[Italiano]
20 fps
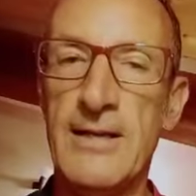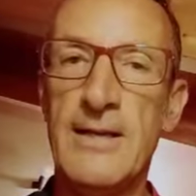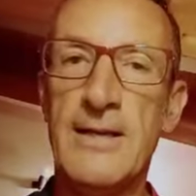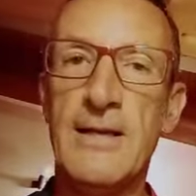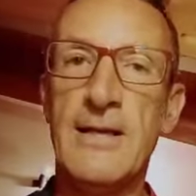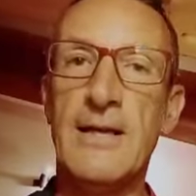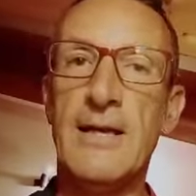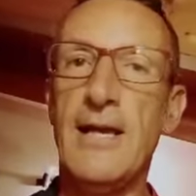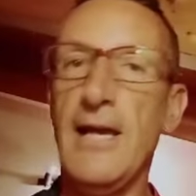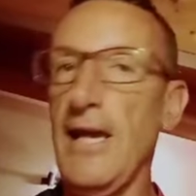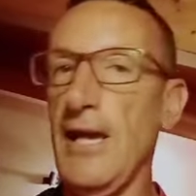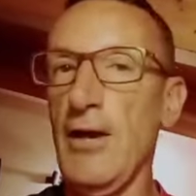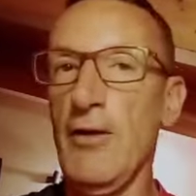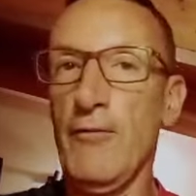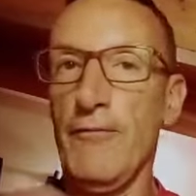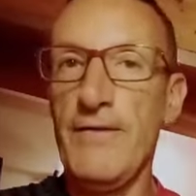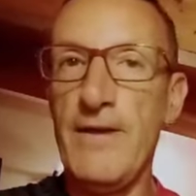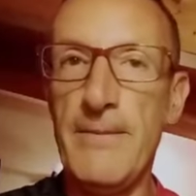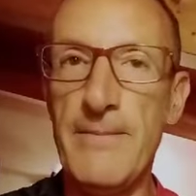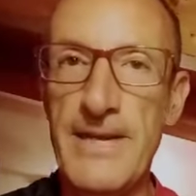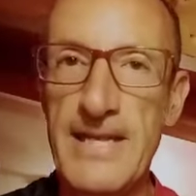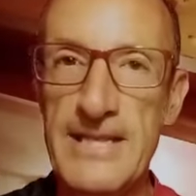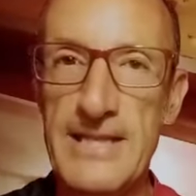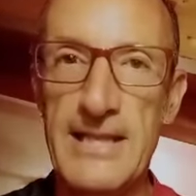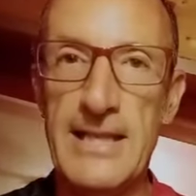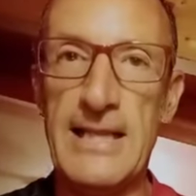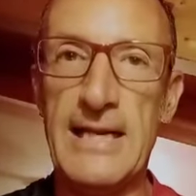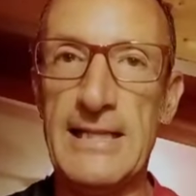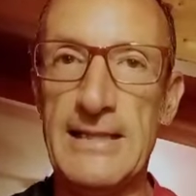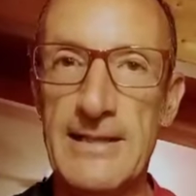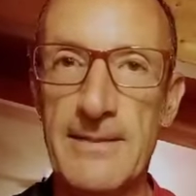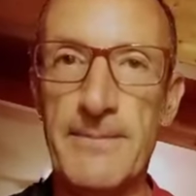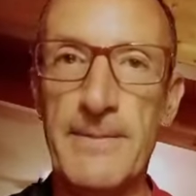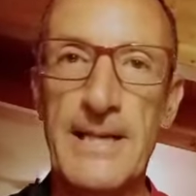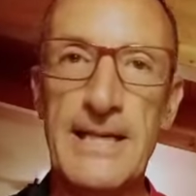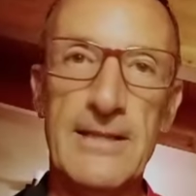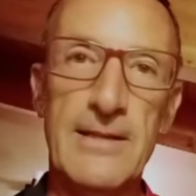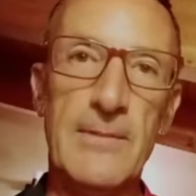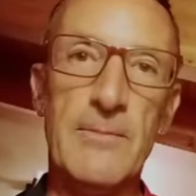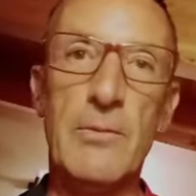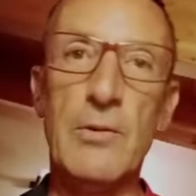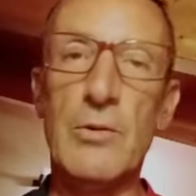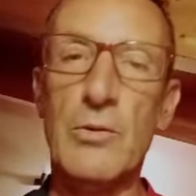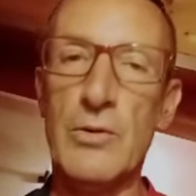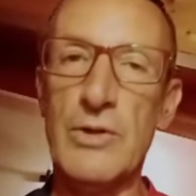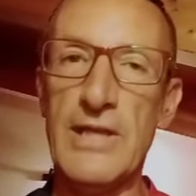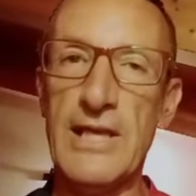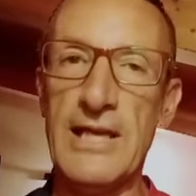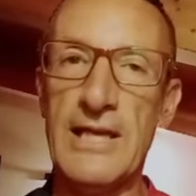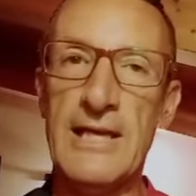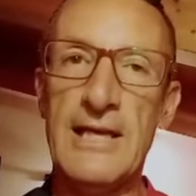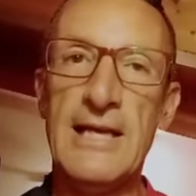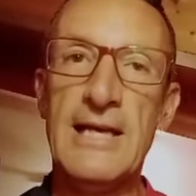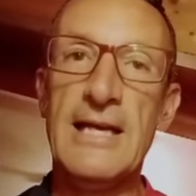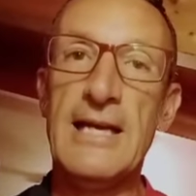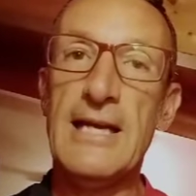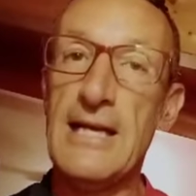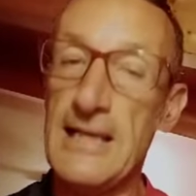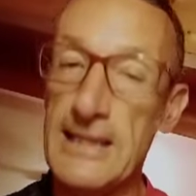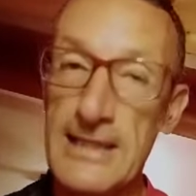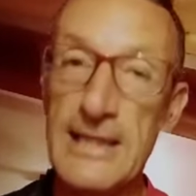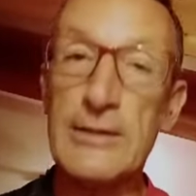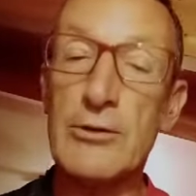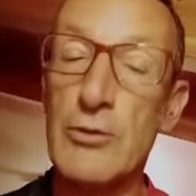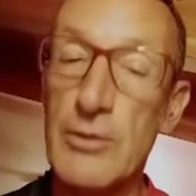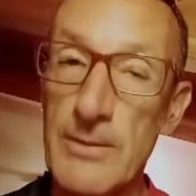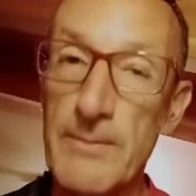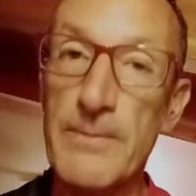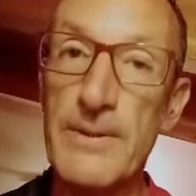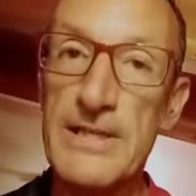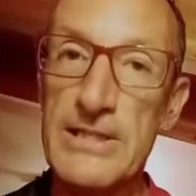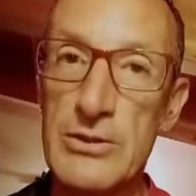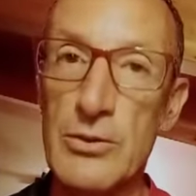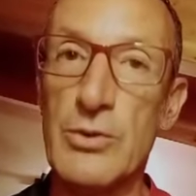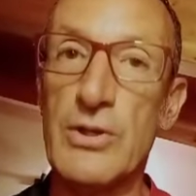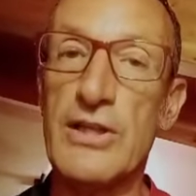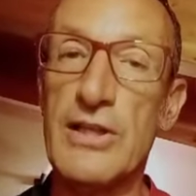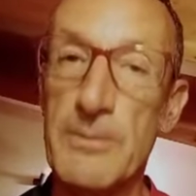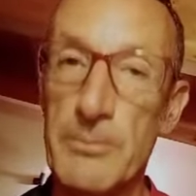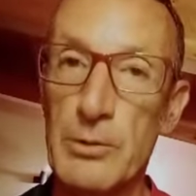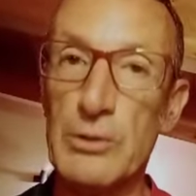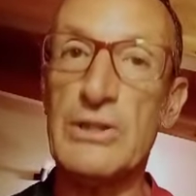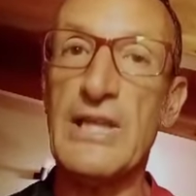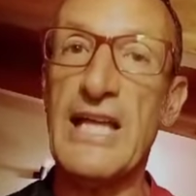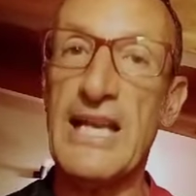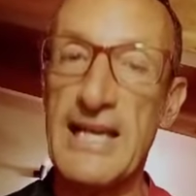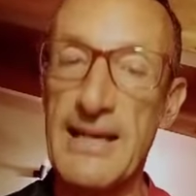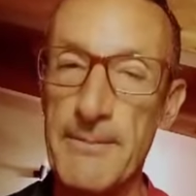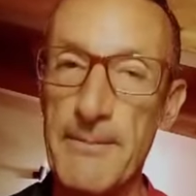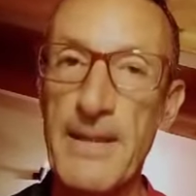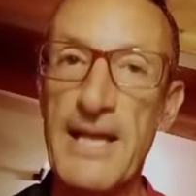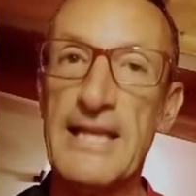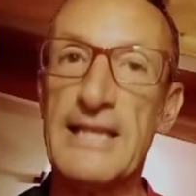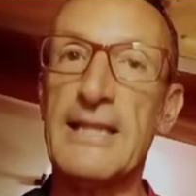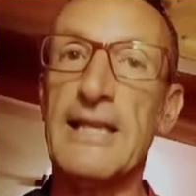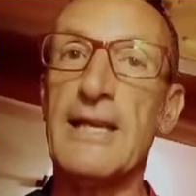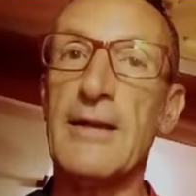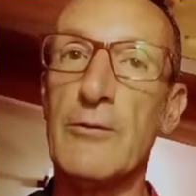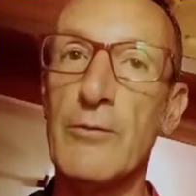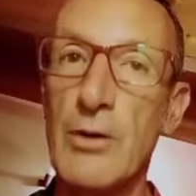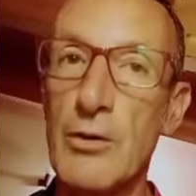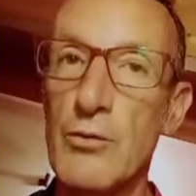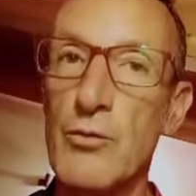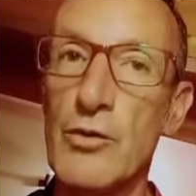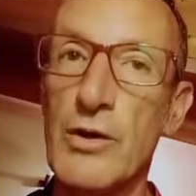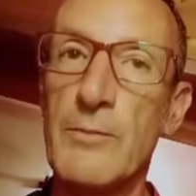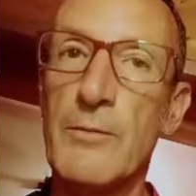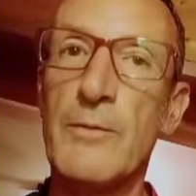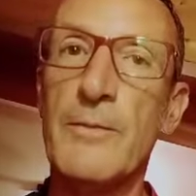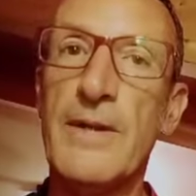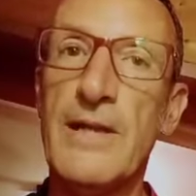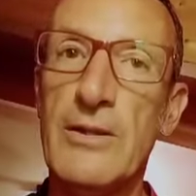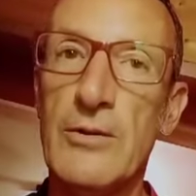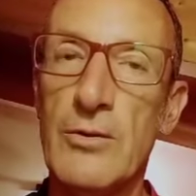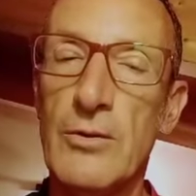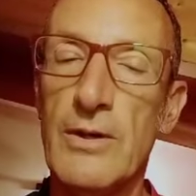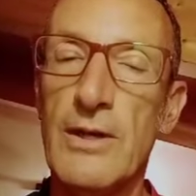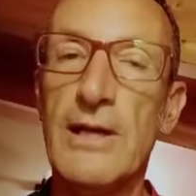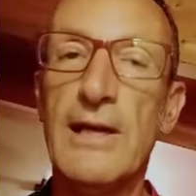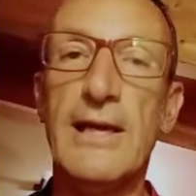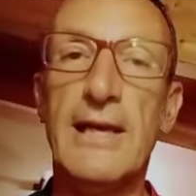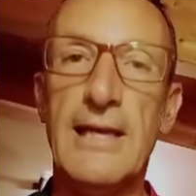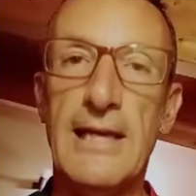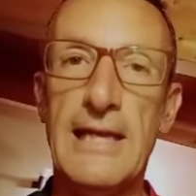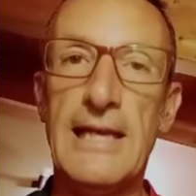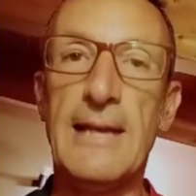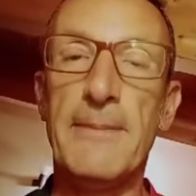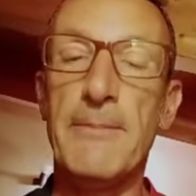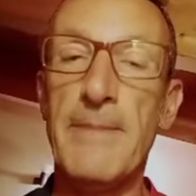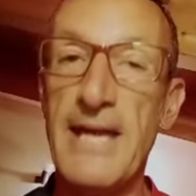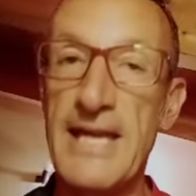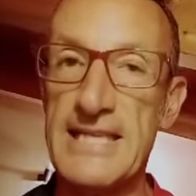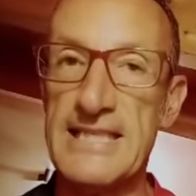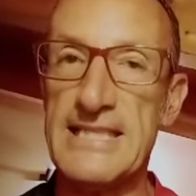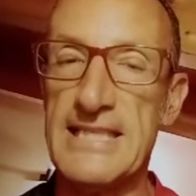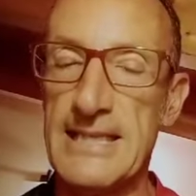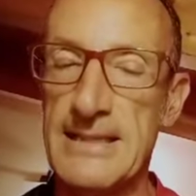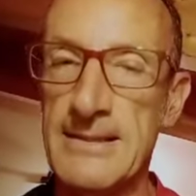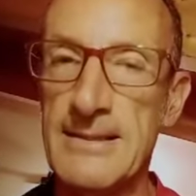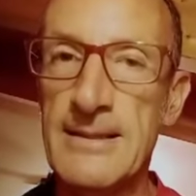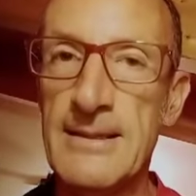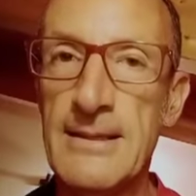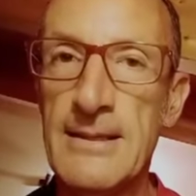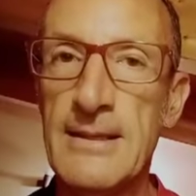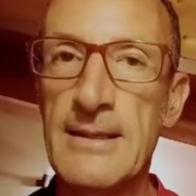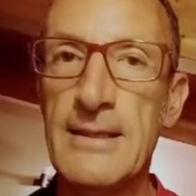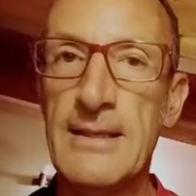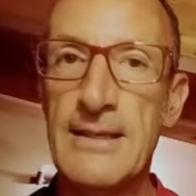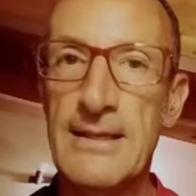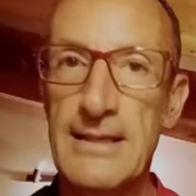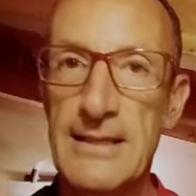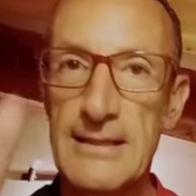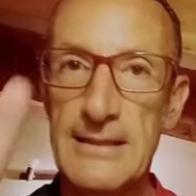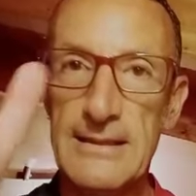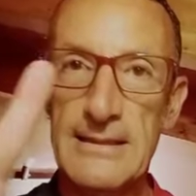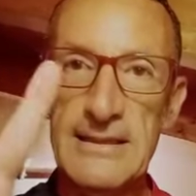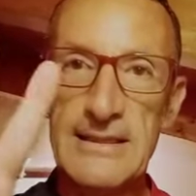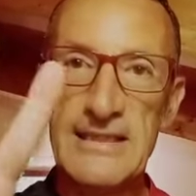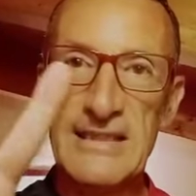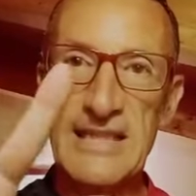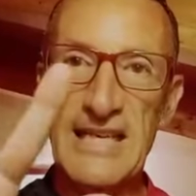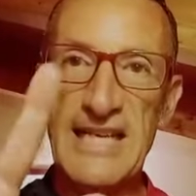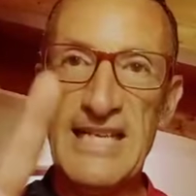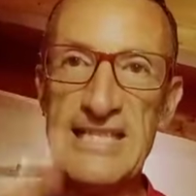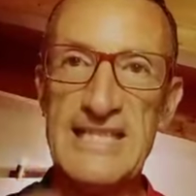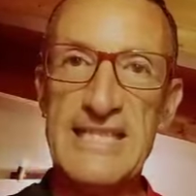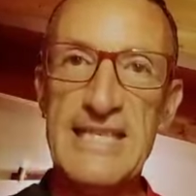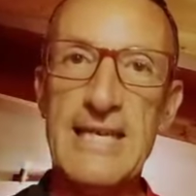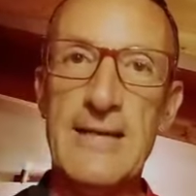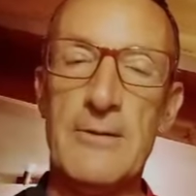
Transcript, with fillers: E ovviamente dall'altra parte il Bologna ha dato l'impressione di poterla perdere in qualunque momento e l'ha persa. 3 a 0.